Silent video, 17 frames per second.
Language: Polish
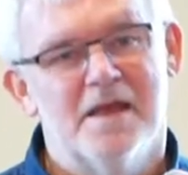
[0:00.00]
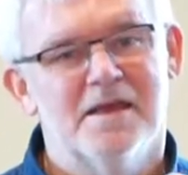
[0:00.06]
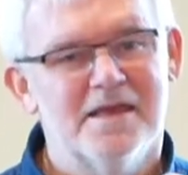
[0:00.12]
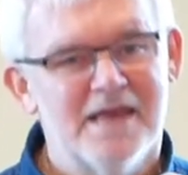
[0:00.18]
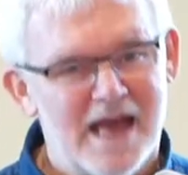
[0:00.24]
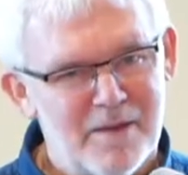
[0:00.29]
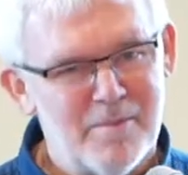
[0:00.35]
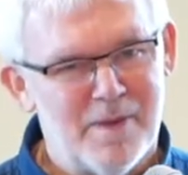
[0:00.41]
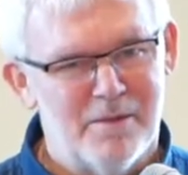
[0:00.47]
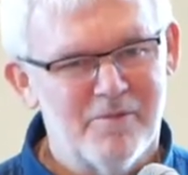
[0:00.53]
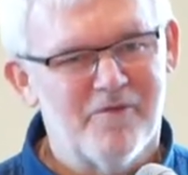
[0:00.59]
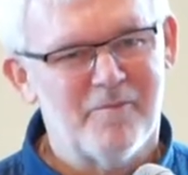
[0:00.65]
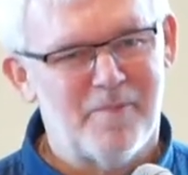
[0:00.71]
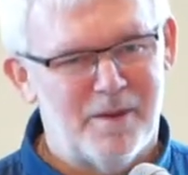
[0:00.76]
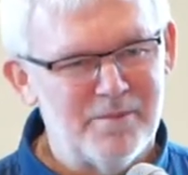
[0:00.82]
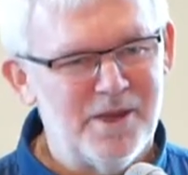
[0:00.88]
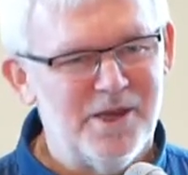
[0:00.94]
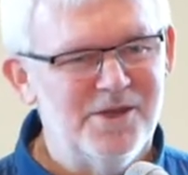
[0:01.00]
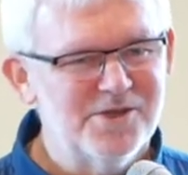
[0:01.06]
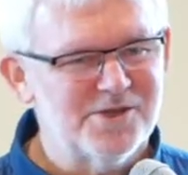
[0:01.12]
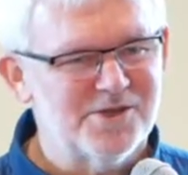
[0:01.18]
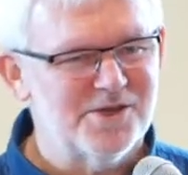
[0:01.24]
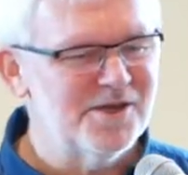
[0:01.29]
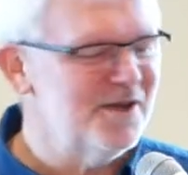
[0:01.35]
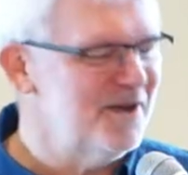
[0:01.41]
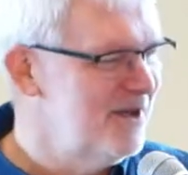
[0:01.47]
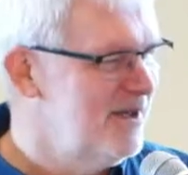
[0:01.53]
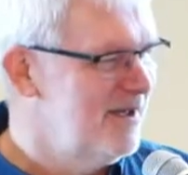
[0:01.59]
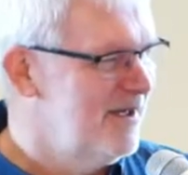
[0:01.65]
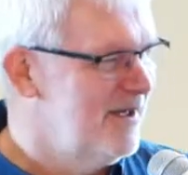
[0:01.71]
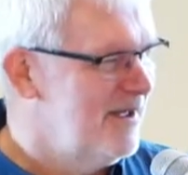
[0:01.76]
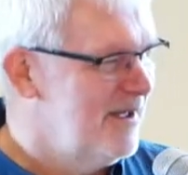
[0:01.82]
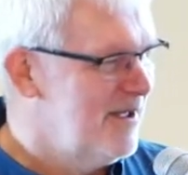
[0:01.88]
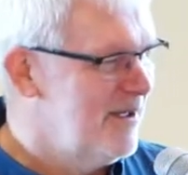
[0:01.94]
Ja mam w pamięci
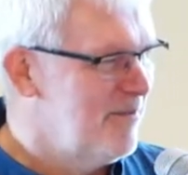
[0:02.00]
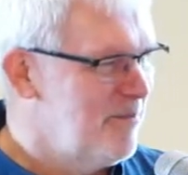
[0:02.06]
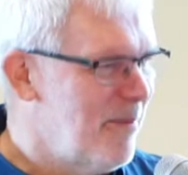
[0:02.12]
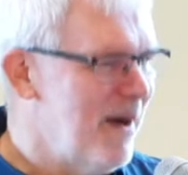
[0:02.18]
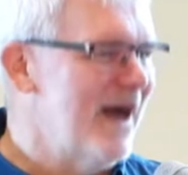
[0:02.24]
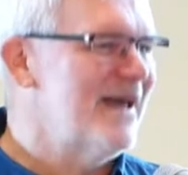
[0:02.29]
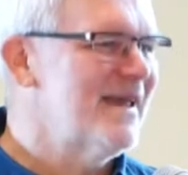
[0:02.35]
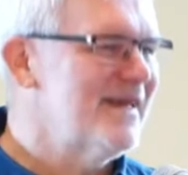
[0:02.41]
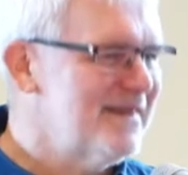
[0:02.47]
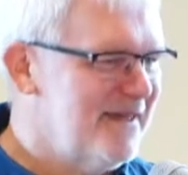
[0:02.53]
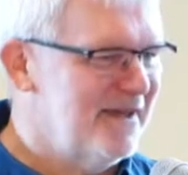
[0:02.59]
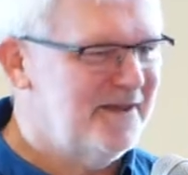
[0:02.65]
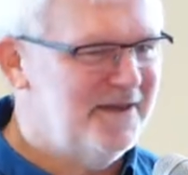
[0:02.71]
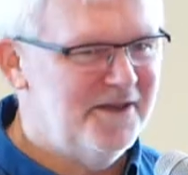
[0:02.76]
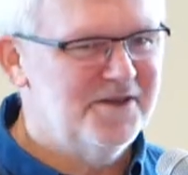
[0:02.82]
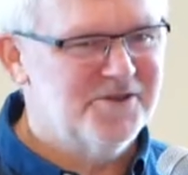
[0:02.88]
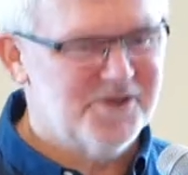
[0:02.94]
parę takich